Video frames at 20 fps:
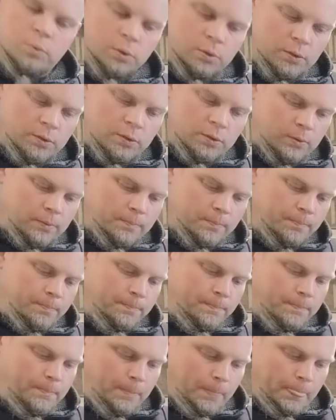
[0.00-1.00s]
Benutzung.
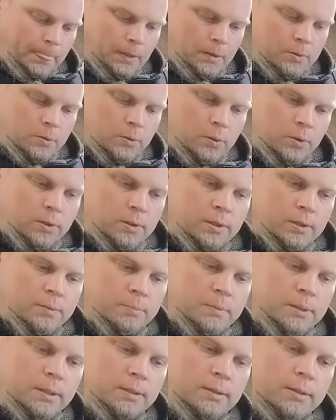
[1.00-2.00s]

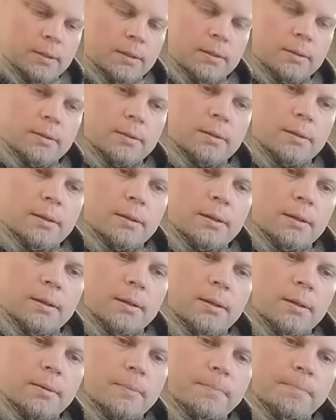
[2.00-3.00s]
Und mit, einem,
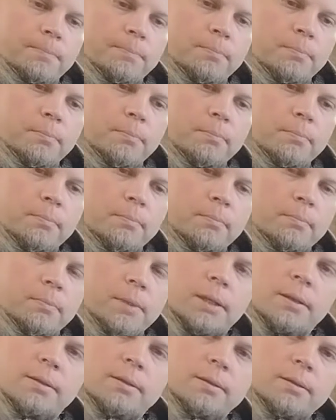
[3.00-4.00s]
ähm,
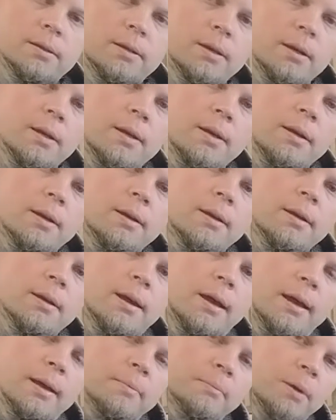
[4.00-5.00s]
mit
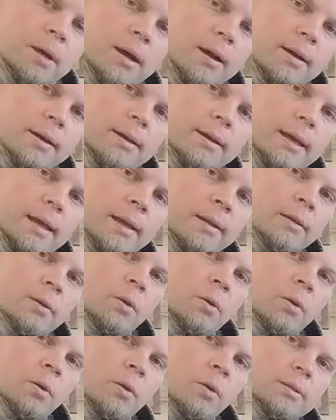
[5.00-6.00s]
ein paar
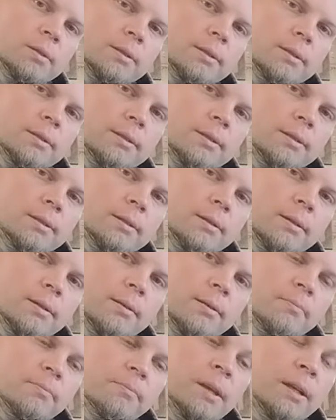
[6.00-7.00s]
Änderungen
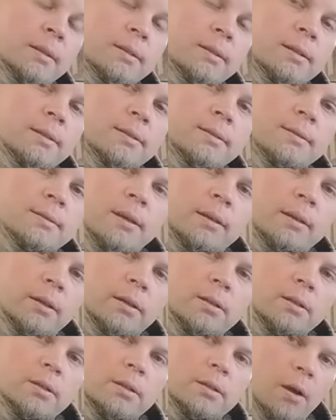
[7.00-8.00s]
ähm, werdet ihr die Säge
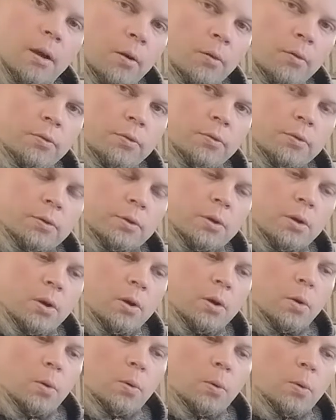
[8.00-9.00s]
richtig auf
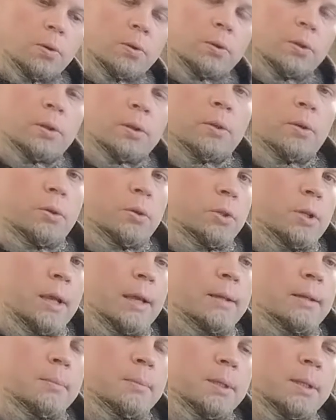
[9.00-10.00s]
und könnt auch
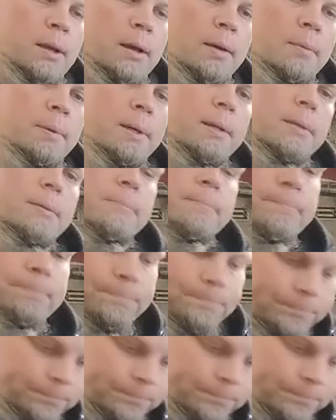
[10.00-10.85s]
gescheit damit arbeiten.